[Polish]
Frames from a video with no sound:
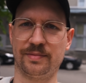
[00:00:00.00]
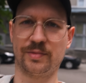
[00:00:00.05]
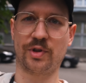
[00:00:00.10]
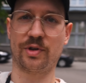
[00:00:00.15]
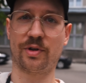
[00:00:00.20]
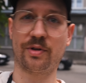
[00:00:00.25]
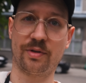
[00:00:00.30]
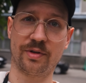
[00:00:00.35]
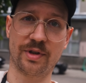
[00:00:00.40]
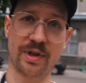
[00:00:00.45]

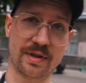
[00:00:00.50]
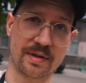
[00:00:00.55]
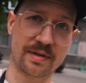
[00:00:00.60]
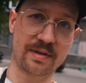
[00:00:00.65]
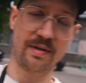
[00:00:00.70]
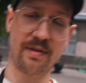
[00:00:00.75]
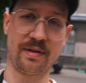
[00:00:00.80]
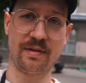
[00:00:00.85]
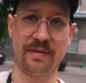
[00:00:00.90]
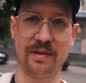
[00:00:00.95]
to
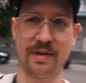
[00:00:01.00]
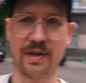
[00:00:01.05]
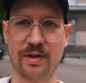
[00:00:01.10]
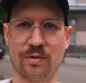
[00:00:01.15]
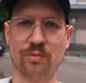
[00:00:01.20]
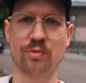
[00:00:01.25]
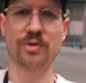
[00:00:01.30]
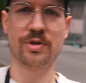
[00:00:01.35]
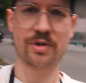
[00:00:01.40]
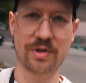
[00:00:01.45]
jest
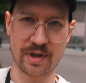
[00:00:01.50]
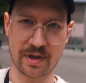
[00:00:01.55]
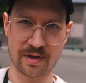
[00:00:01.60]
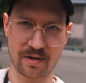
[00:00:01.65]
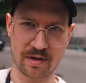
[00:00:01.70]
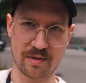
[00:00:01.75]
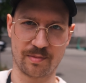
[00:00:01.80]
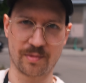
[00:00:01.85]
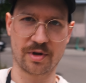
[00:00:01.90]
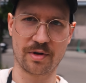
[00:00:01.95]
najdłuższy,
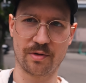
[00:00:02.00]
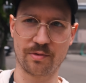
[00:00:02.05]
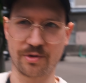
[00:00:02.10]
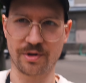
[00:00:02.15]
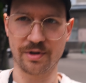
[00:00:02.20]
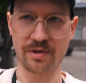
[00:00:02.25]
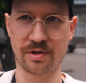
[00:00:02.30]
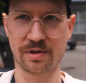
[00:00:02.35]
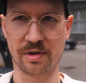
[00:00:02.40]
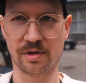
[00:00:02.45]
jakiego mogę
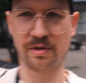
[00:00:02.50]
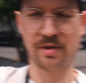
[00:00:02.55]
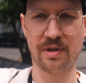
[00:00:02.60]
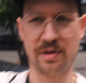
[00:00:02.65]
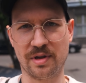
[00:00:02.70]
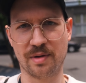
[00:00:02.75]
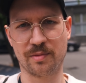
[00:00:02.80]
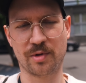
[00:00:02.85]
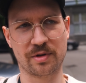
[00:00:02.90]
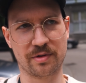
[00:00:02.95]
użyć,
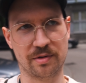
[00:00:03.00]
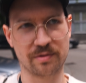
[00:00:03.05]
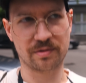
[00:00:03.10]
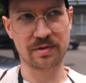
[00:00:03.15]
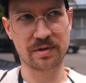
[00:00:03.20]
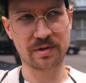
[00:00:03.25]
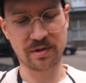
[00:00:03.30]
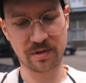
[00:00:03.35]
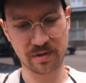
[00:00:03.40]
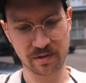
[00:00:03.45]
czyli nie mogę
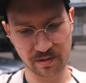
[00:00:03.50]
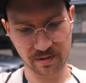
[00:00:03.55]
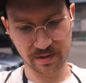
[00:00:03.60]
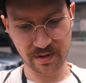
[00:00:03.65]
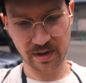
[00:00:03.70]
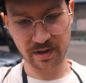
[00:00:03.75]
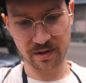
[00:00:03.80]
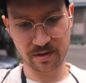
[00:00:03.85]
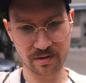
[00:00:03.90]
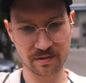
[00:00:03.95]
już
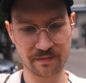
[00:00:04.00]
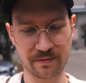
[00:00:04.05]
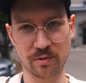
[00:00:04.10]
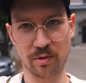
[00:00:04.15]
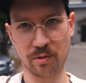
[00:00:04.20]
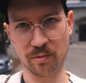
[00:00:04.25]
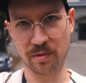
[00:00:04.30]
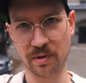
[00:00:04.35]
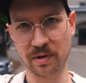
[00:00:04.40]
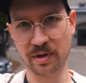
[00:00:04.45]
zejść w
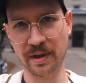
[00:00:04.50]
dół.